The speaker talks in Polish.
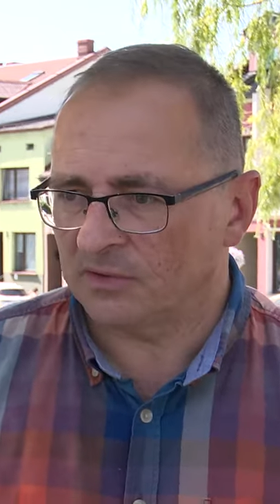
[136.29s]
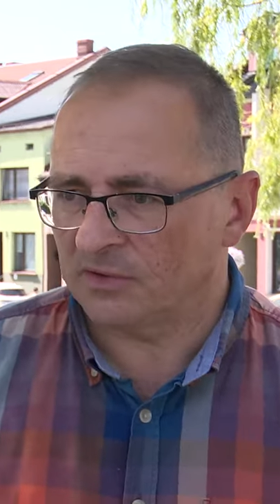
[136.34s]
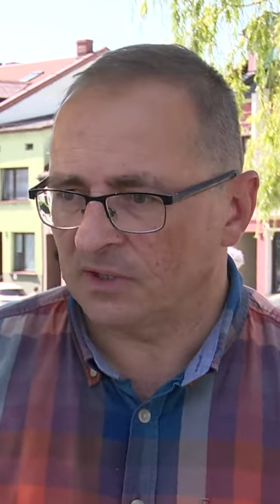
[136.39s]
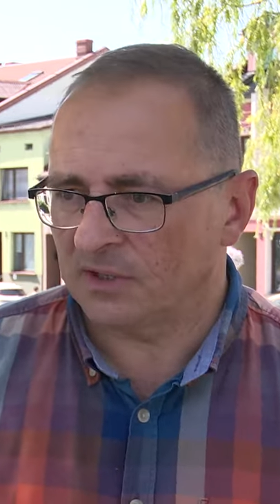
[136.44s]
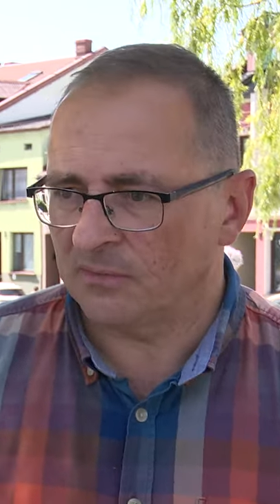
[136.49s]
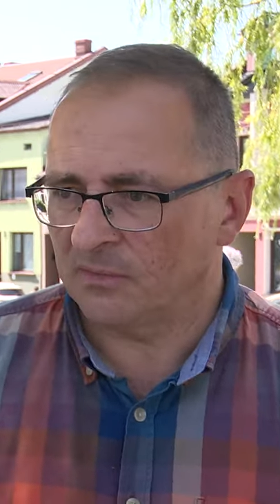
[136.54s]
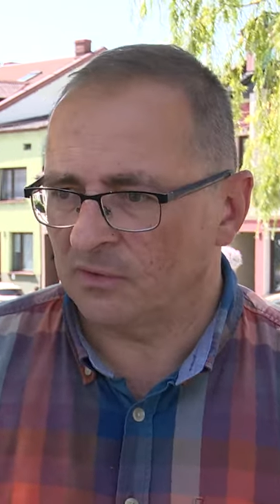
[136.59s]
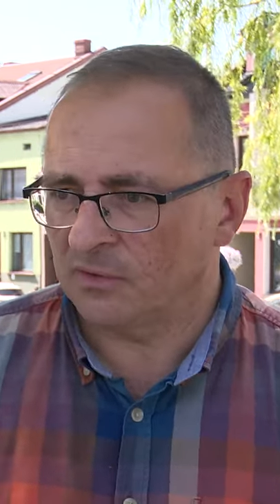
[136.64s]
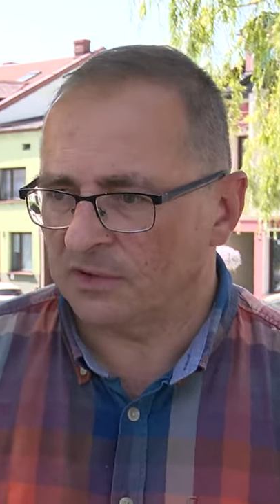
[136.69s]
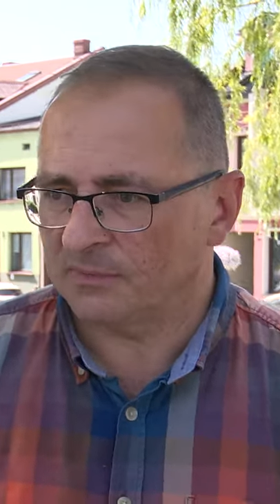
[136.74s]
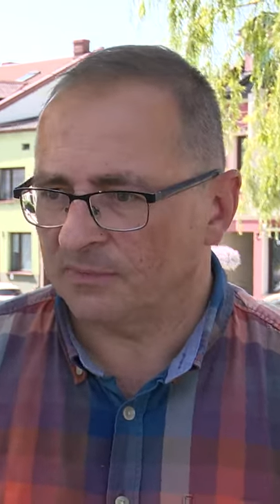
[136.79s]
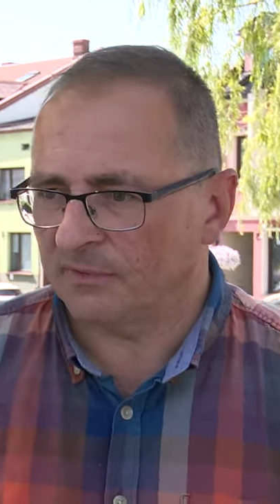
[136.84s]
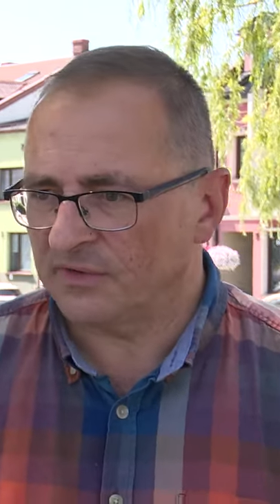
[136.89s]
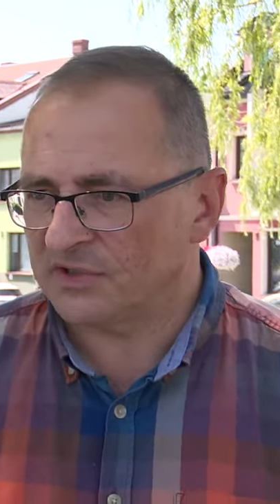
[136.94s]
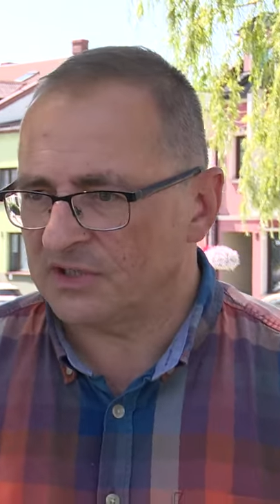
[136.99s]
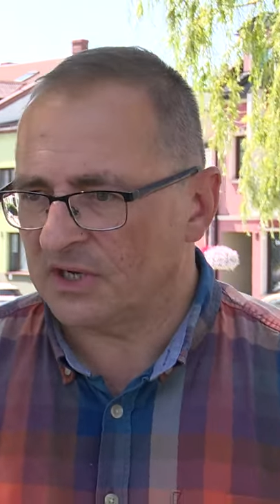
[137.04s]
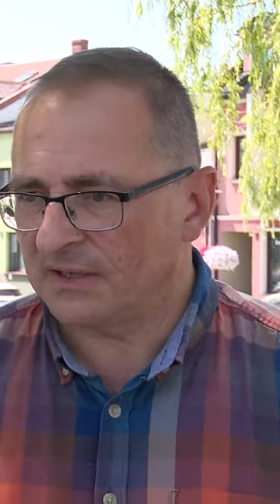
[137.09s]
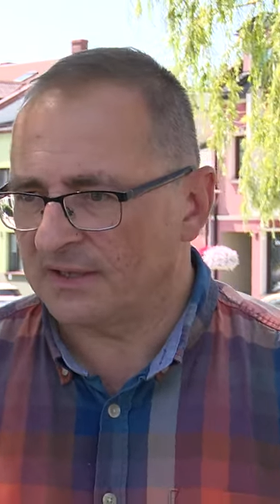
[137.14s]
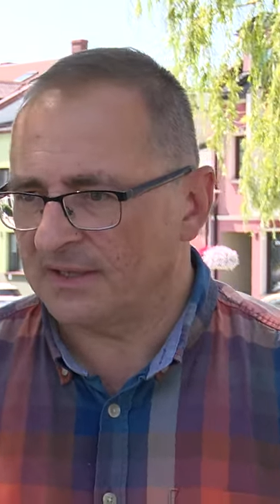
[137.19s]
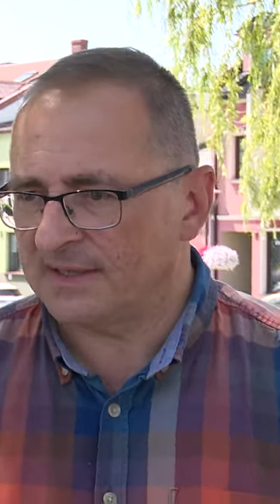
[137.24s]
które były
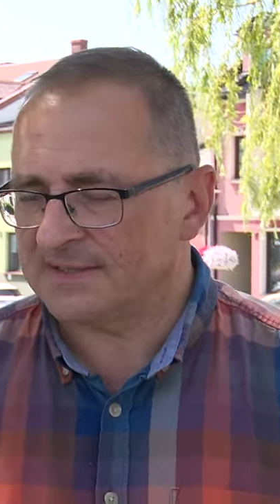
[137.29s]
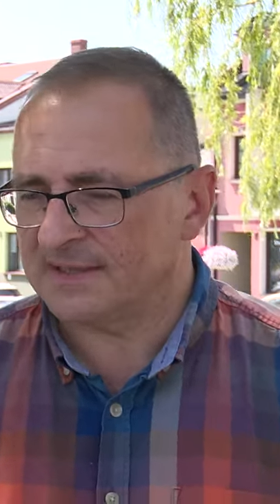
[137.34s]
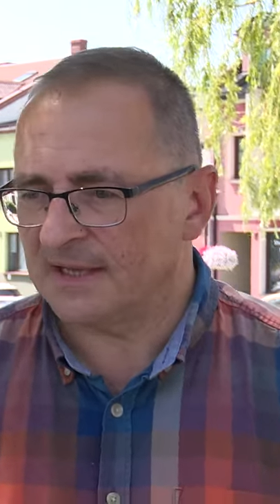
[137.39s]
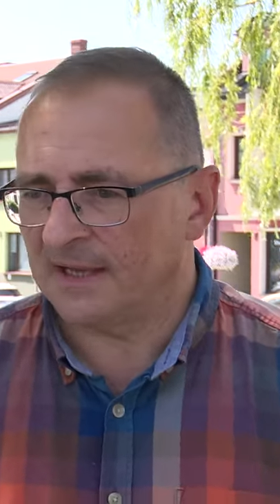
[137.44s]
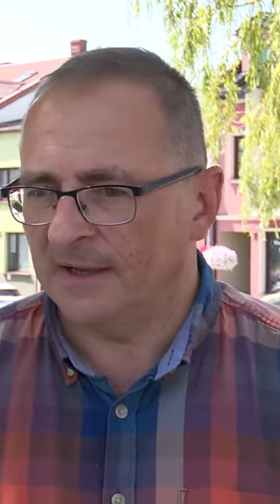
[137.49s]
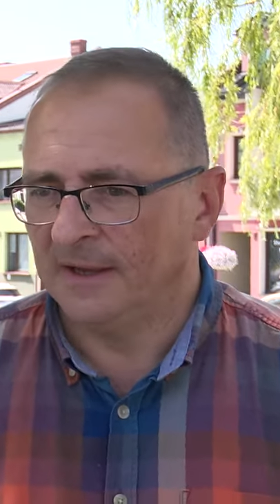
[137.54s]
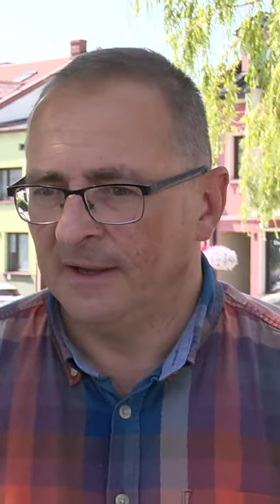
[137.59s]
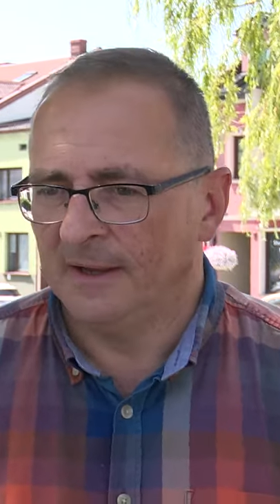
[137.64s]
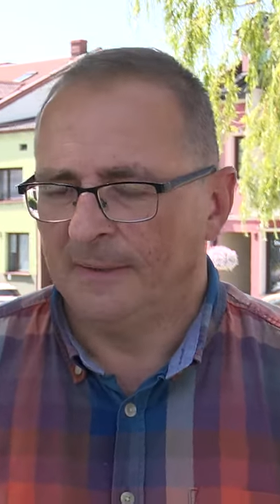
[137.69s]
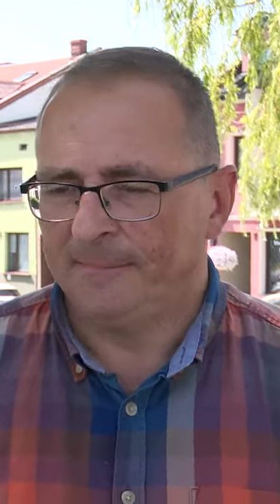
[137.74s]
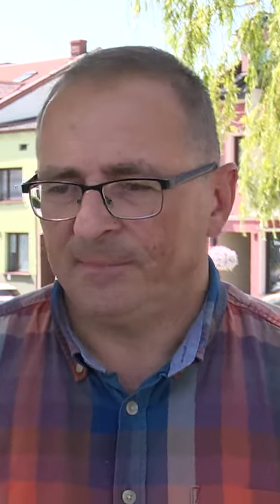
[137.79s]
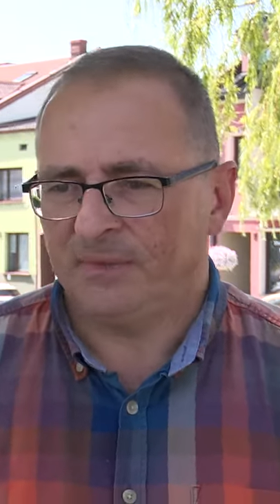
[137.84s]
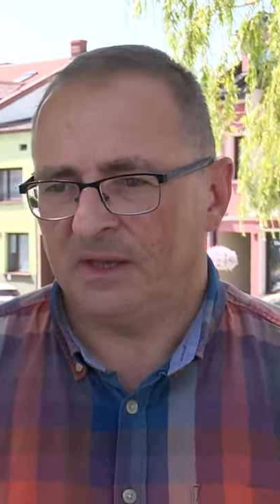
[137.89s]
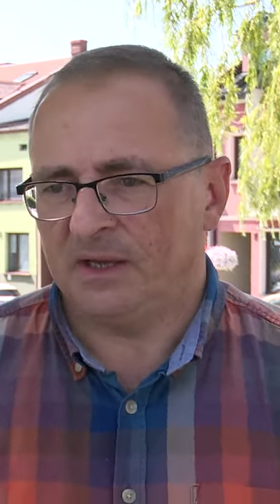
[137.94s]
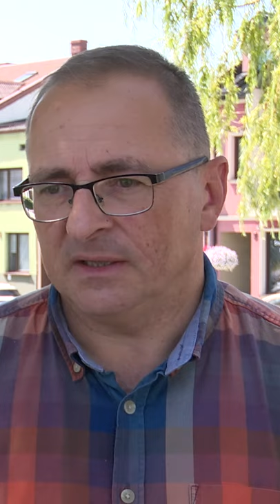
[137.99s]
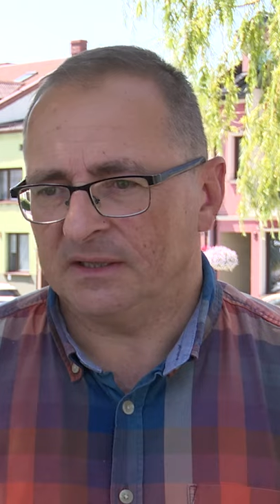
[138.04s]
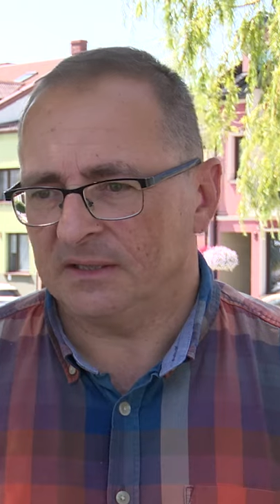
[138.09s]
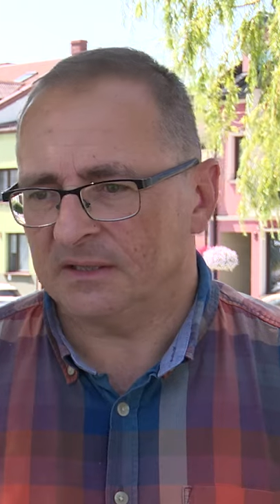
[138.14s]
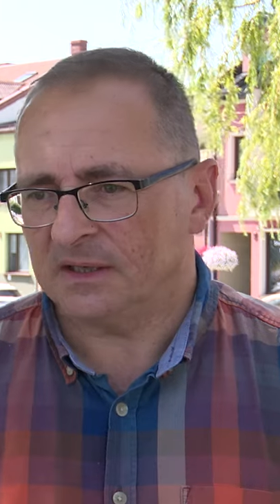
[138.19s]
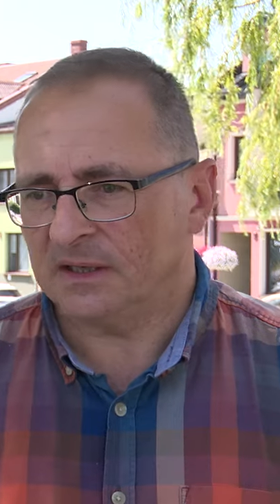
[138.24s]
odpowiedzialne za
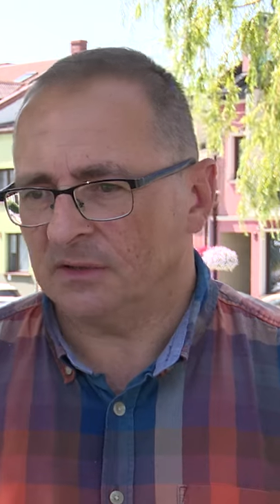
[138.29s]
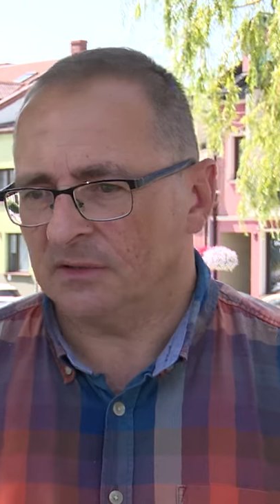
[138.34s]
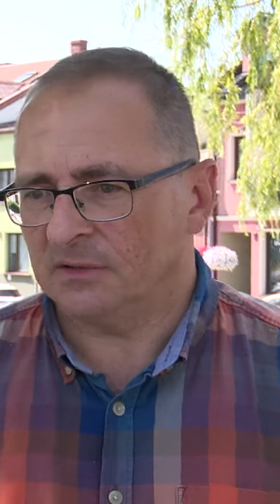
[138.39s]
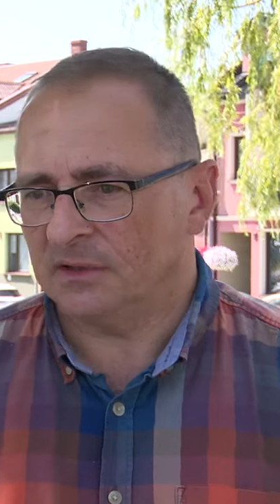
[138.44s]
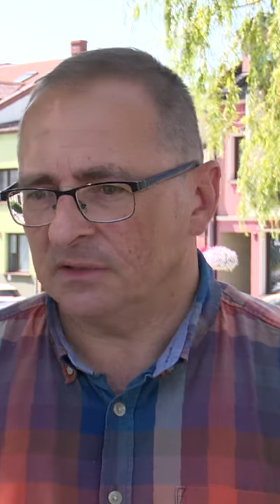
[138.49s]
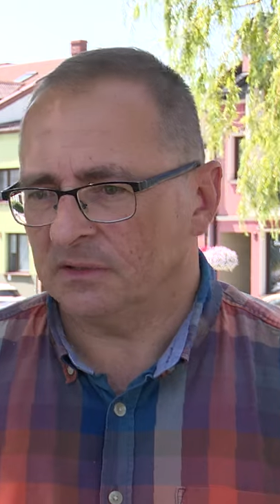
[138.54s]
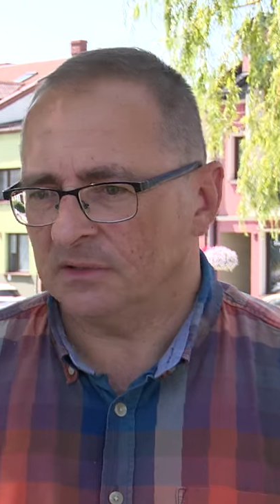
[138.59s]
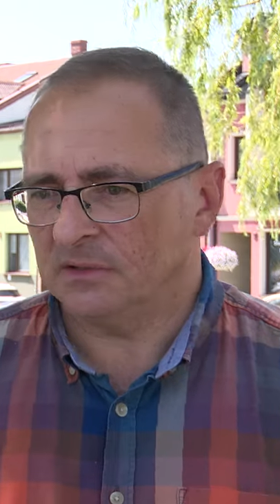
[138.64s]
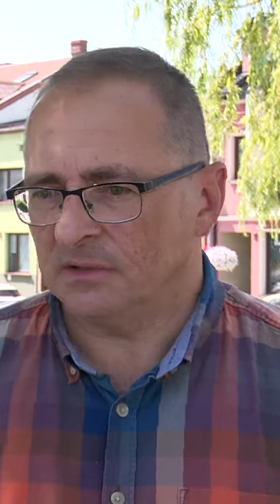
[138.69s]
ten rejon